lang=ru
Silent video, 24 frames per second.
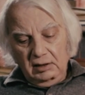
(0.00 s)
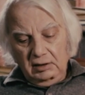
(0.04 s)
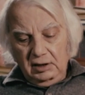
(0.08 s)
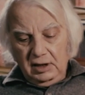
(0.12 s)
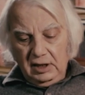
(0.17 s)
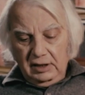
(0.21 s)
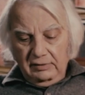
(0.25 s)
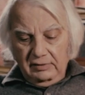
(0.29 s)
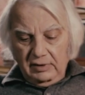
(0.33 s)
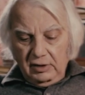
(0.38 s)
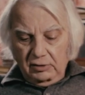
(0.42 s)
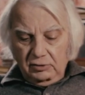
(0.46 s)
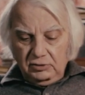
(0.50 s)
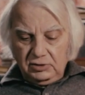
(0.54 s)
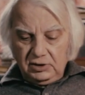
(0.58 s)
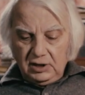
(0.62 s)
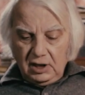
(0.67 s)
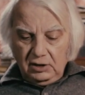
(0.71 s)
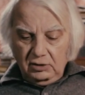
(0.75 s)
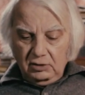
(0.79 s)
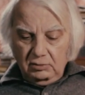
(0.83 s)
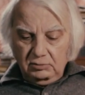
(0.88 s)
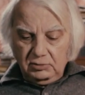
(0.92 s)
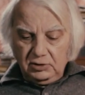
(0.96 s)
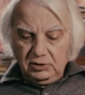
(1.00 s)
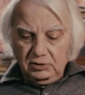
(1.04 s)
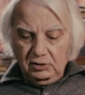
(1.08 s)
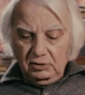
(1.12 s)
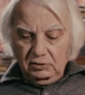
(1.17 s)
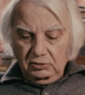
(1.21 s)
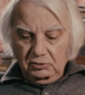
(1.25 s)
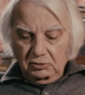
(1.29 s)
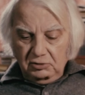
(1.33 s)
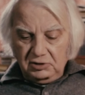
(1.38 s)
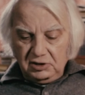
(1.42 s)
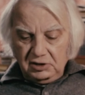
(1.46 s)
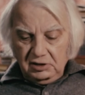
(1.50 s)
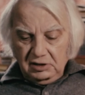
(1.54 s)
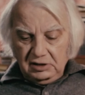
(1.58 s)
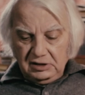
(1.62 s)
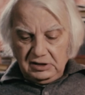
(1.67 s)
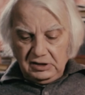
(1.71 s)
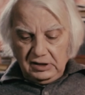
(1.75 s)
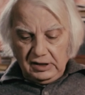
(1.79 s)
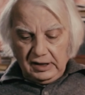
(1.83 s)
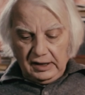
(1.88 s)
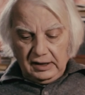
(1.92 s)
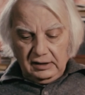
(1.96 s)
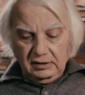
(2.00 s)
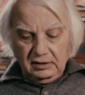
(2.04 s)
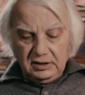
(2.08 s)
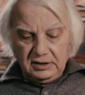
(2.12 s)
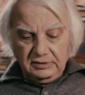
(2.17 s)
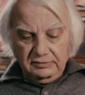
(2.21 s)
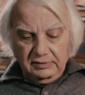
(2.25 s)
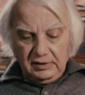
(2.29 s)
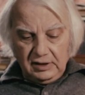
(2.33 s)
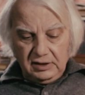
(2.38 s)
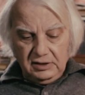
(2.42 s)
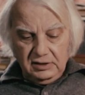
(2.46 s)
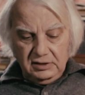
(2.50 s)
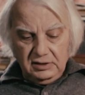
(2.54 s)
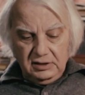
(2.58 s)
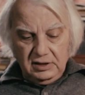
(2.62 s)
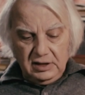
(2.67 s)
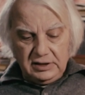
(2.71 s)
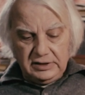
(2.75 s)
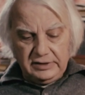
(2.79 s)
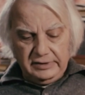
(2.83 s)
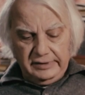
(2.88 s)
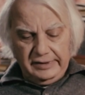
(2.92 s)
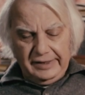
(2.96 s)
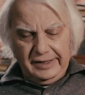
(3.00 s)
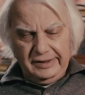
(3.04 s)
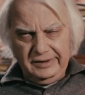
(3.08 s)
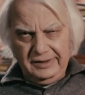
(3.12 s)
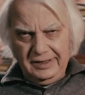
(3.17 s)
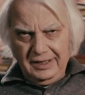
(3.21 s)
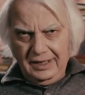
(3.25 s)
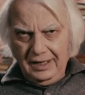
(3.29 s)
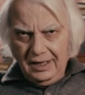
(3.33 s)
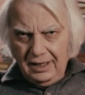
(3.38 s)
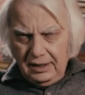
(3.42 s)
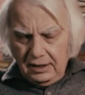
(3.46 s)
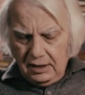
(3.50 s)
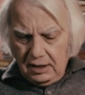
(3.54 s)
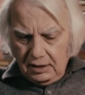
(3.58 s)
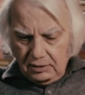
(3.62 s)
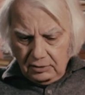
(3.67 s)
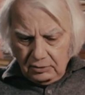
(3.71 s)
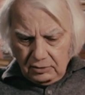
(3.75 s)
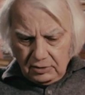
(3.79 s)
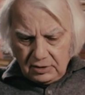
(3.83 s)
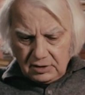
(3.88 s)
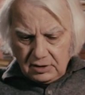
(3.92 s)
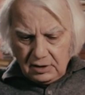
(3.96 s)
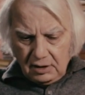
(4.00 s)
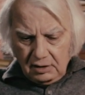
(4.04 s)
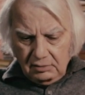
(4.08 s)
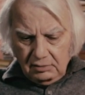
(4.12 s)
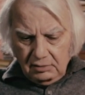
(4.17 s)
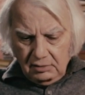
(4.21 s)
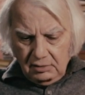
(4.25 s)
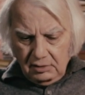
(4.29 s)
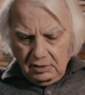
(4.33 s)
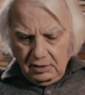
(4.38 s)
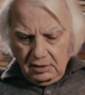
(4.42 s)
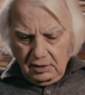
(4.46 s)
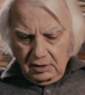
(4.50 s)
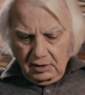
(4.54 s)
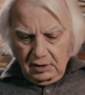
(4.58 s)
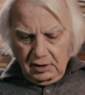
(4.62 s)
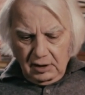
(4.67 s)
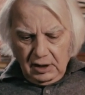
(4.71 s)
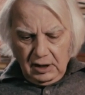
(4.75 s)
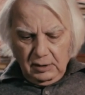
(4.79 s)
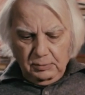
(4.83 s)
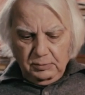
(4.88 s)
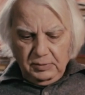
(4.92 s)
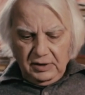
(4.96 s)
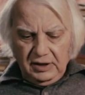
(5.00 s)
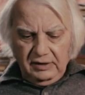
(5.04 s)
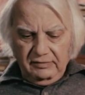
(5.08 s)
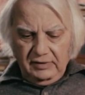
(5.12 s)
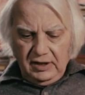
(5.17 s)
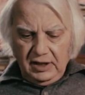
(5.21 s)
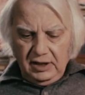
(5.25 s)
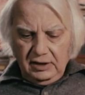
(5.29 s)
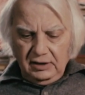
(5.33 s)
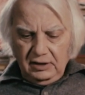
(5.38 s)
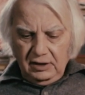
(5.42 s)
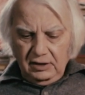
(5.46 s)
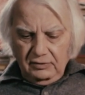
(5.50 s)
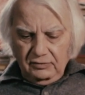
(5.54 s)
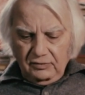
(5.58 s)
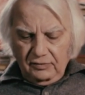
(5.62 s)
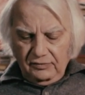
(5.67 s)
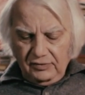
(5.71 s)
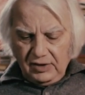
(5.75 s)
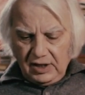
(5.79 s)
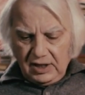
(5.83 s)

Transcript: Не говоря уж о том, что точно странно сверхъестественное отделение носа и появление его в